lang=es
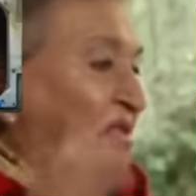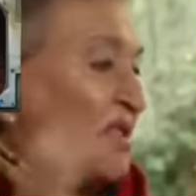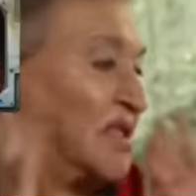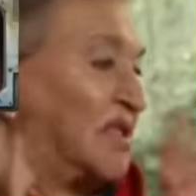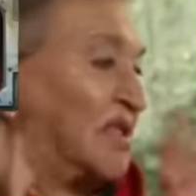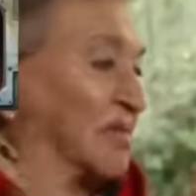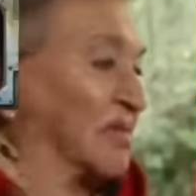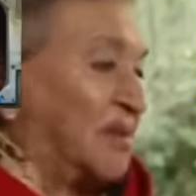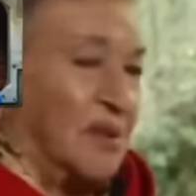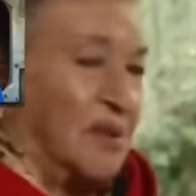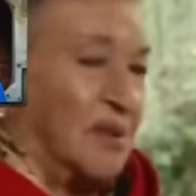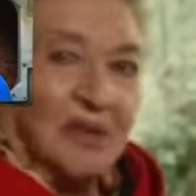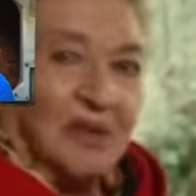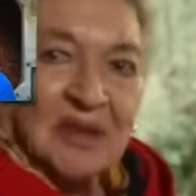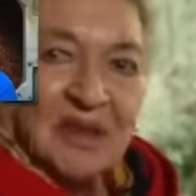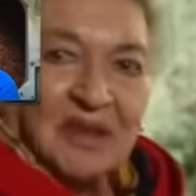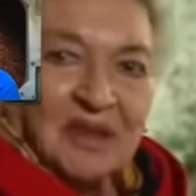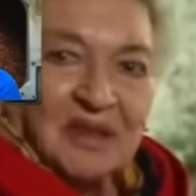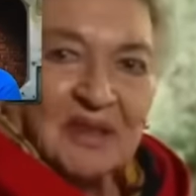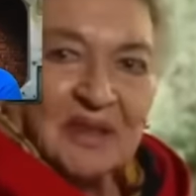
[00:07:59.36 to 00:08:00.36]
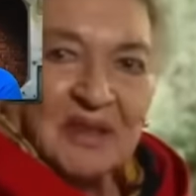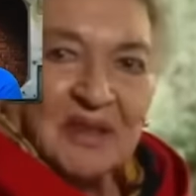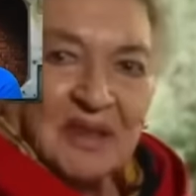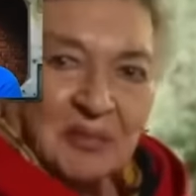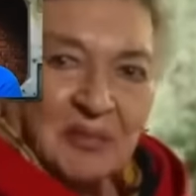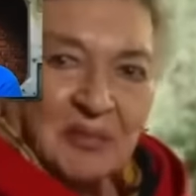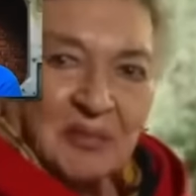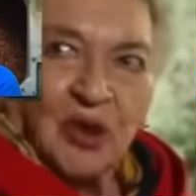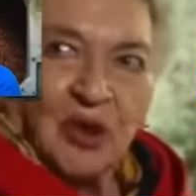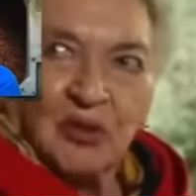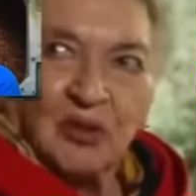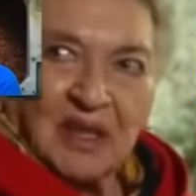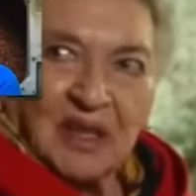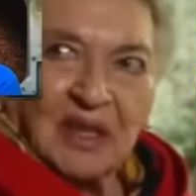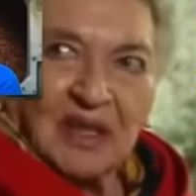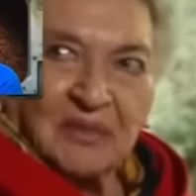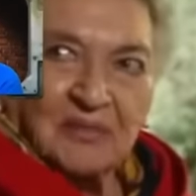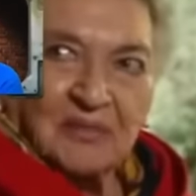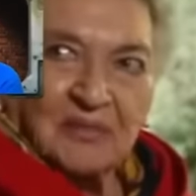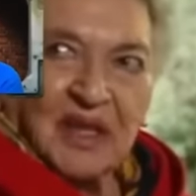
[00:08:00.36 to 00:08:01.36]
a veces, pero, pero nunca
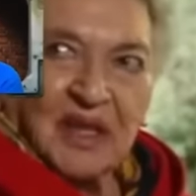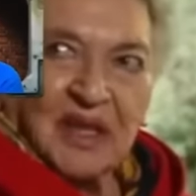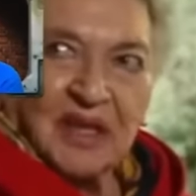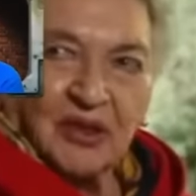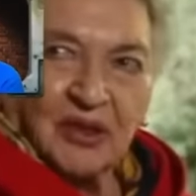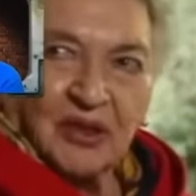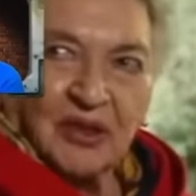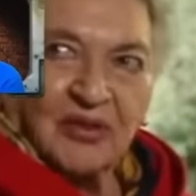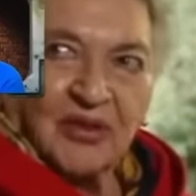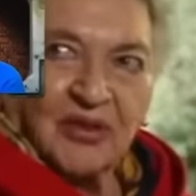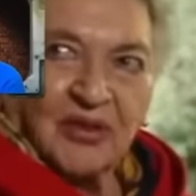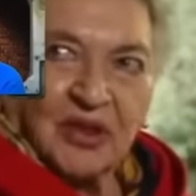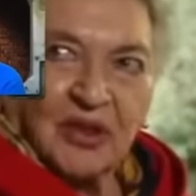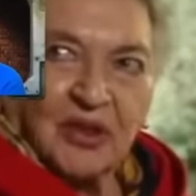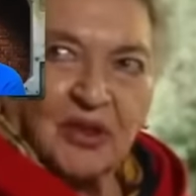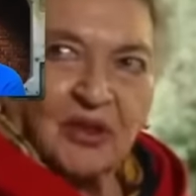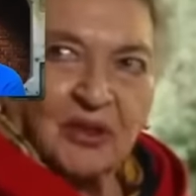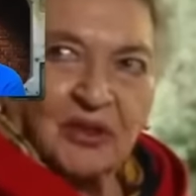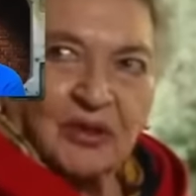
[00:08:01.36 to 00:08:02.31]
me dieron donde frente.